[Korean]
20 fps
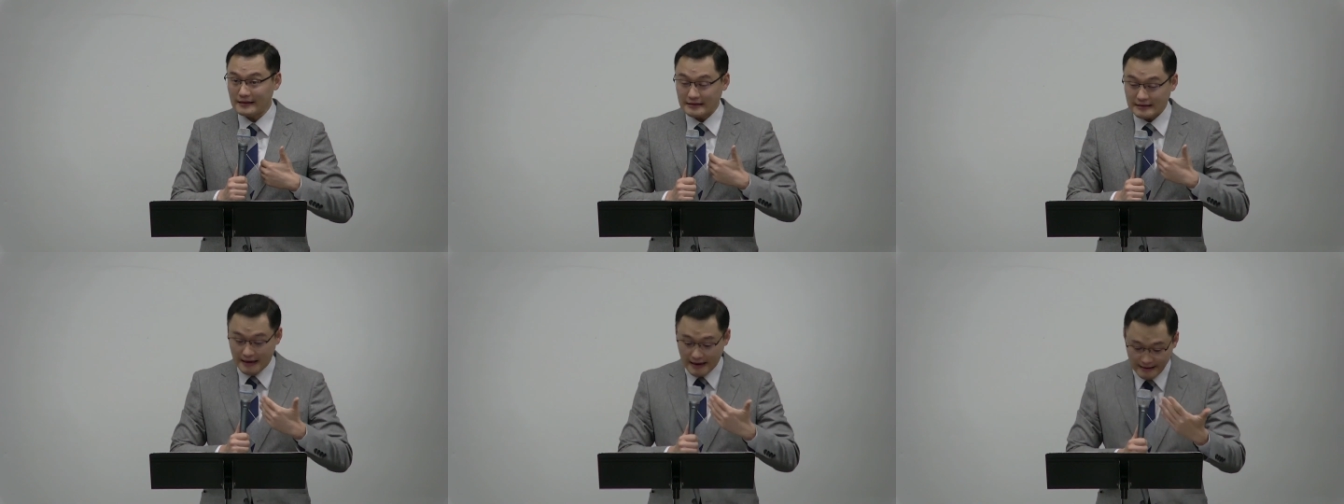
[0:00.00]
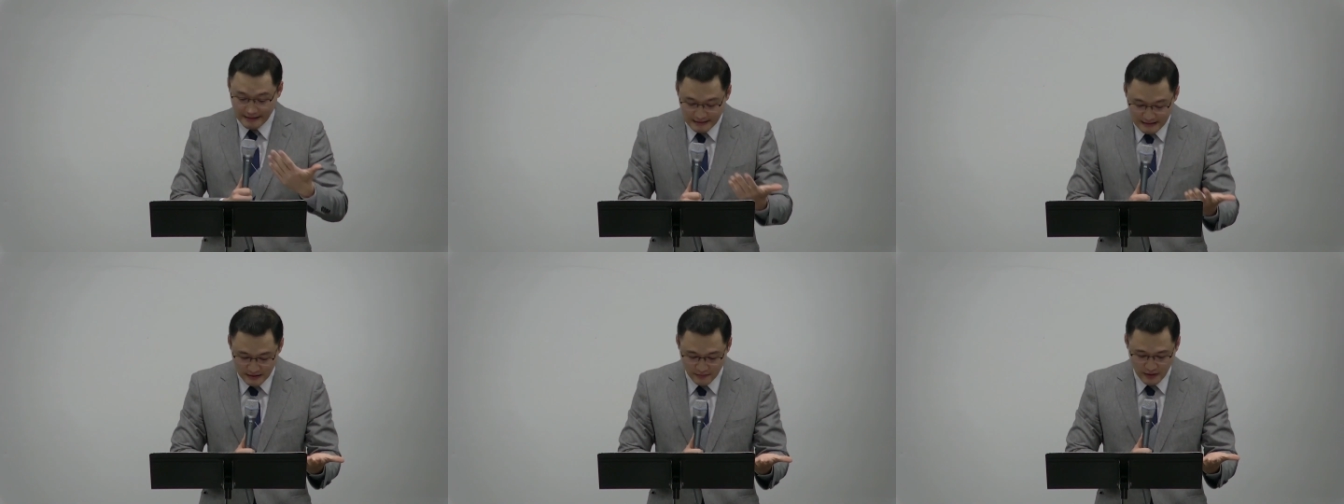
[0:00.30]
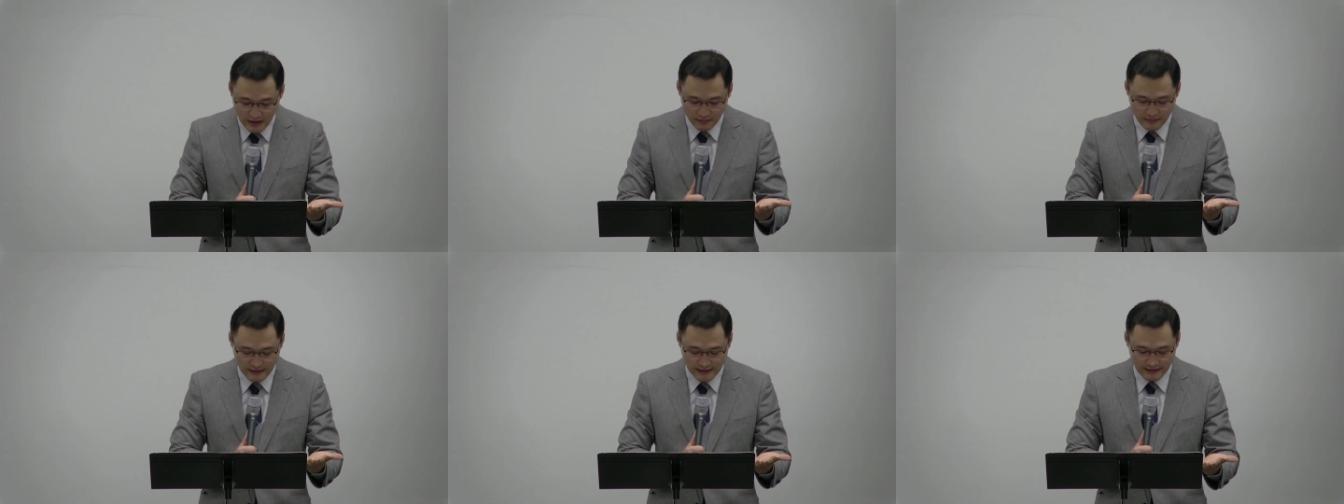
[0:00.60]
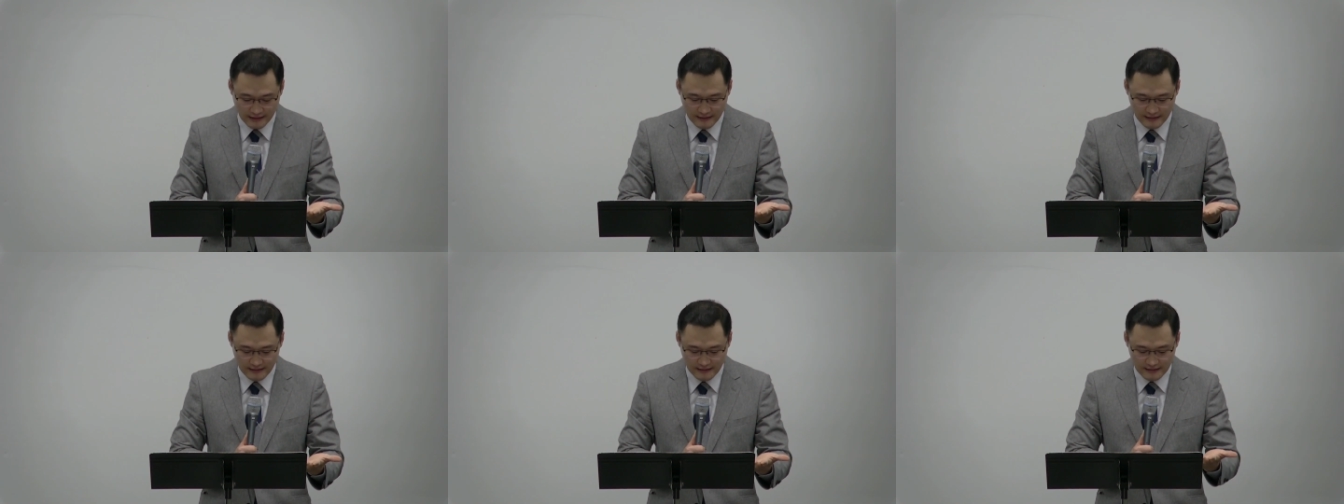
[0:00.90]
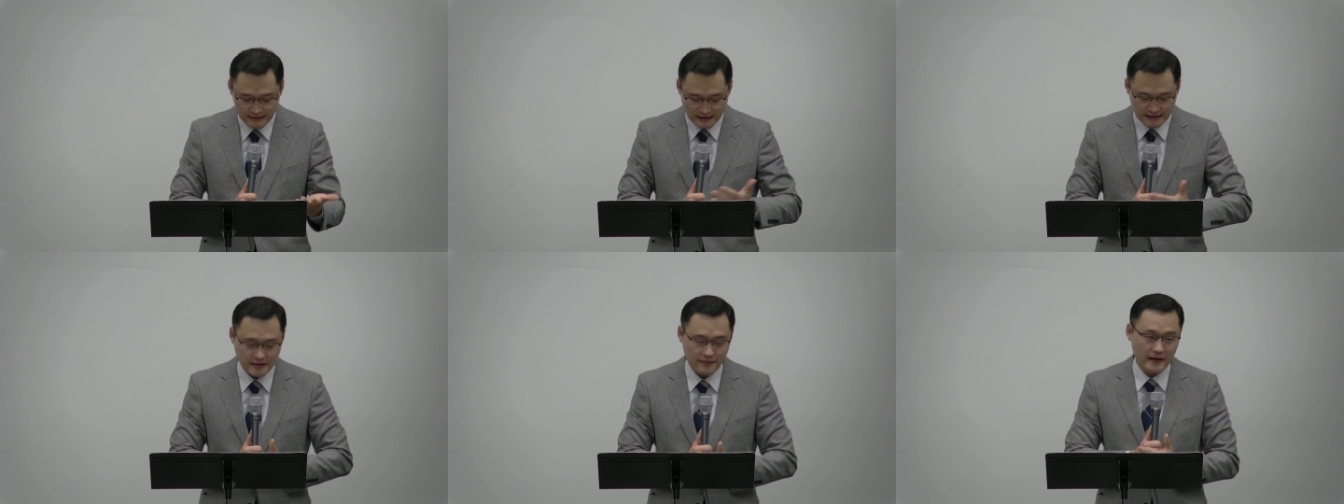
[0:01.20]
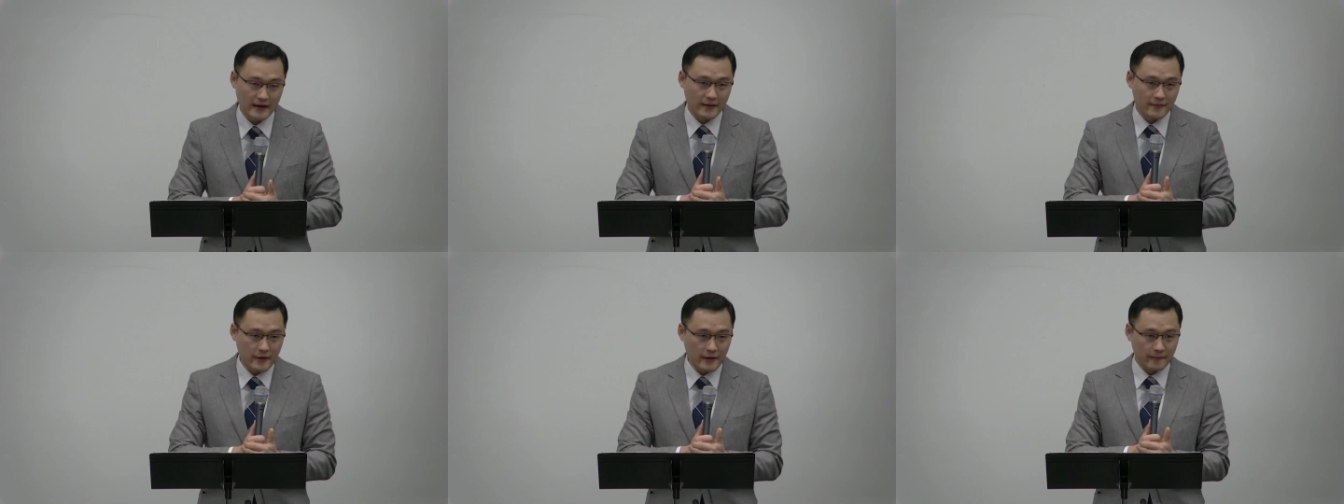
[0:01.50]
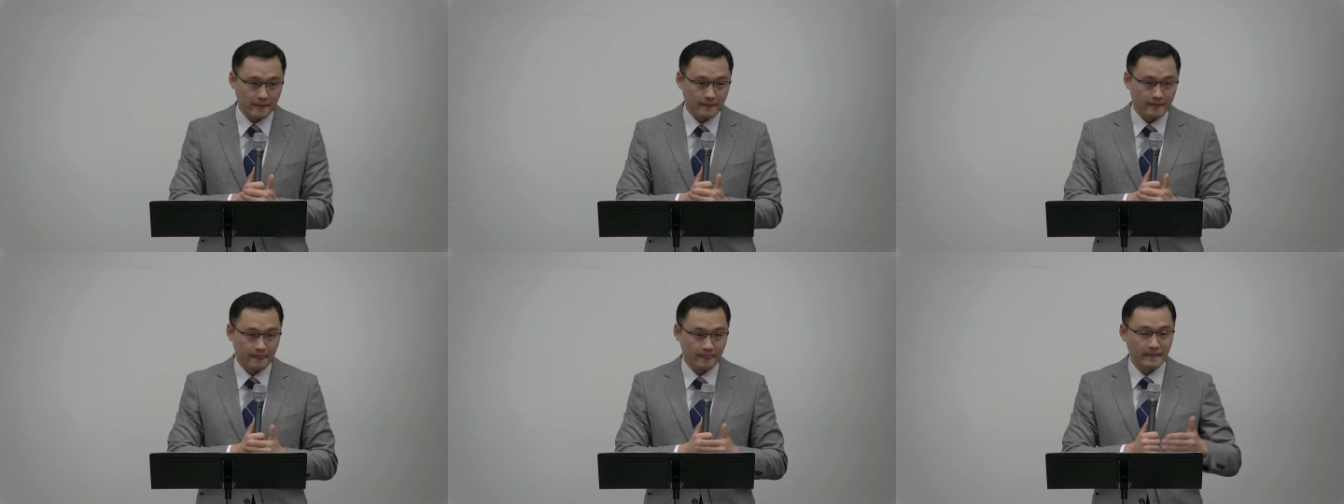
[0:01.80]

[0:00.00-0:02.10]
자를 의미합니다. 다시 말하면